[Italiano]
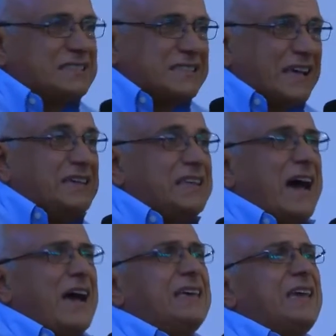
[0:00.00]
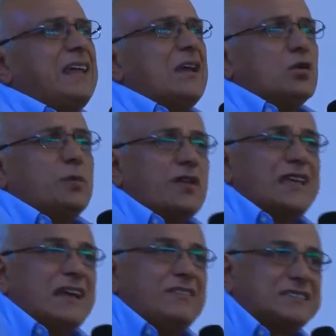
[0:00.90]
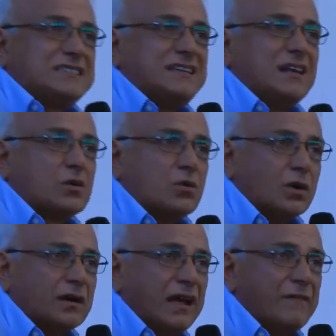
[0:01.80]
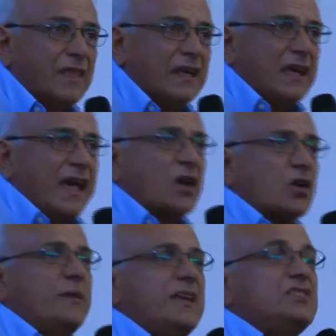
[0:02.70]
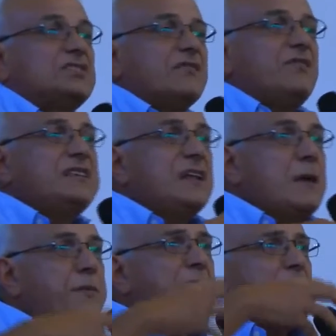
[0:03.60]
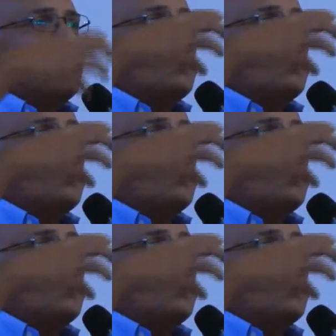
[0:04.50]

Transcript: il recupero della vista gli dà anche il recupero della vista del cuore e